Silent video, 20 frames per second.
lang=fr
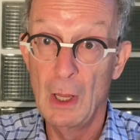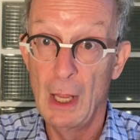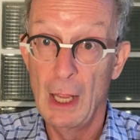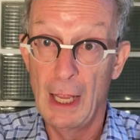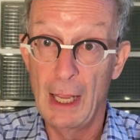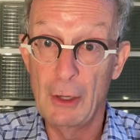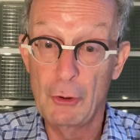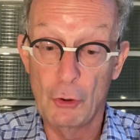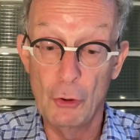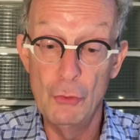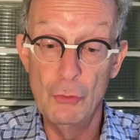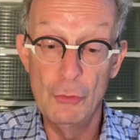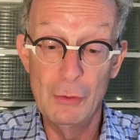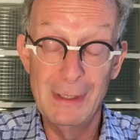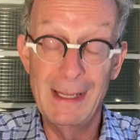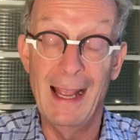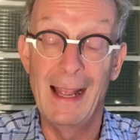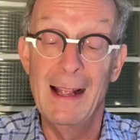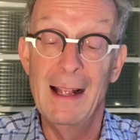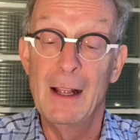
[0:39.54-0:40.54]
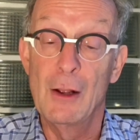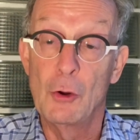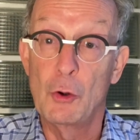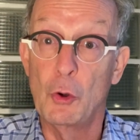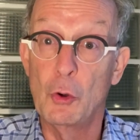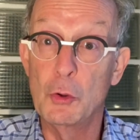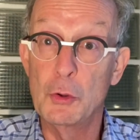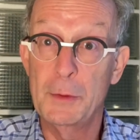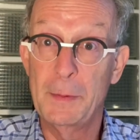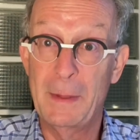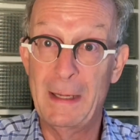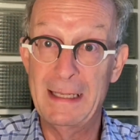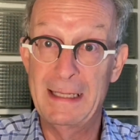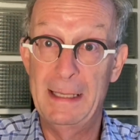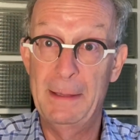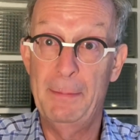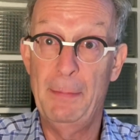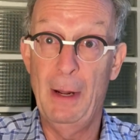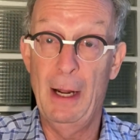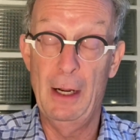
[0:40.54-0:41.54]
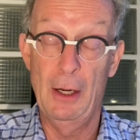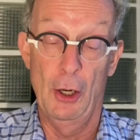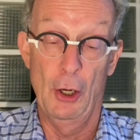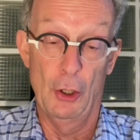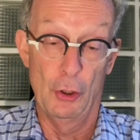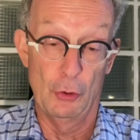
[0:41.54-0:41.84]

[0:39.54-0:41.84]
Et que l'une des causes principales